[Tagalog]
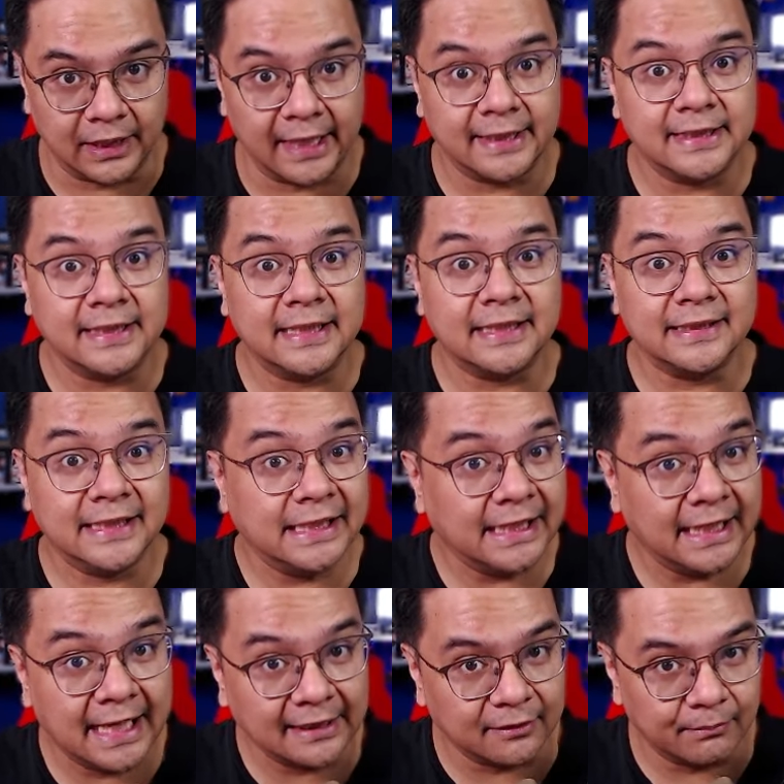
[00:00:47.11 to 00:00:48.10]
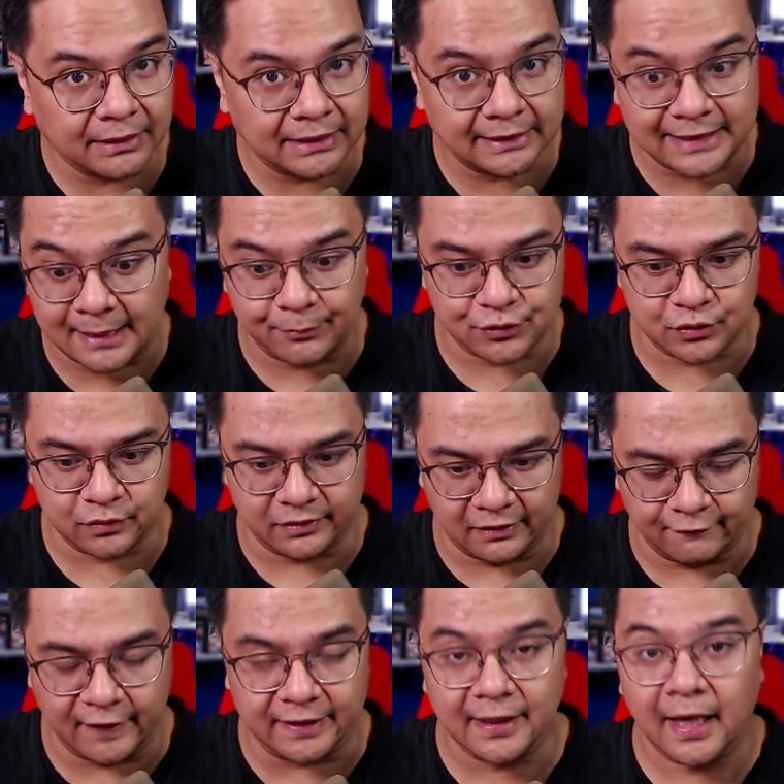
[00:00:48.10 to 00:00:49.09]
ay hindi na natin matatapos yung
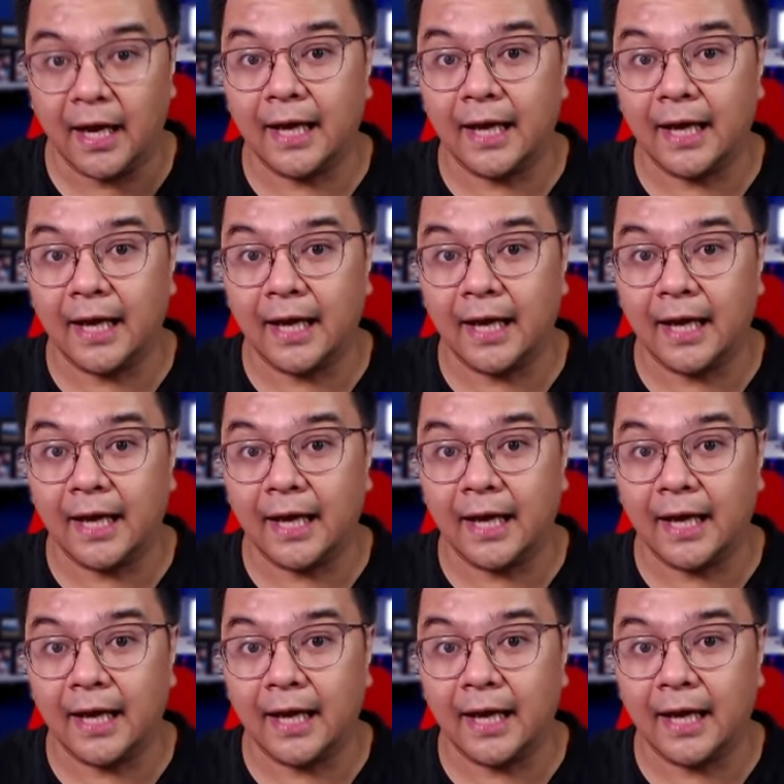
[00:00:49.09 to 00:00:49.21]
event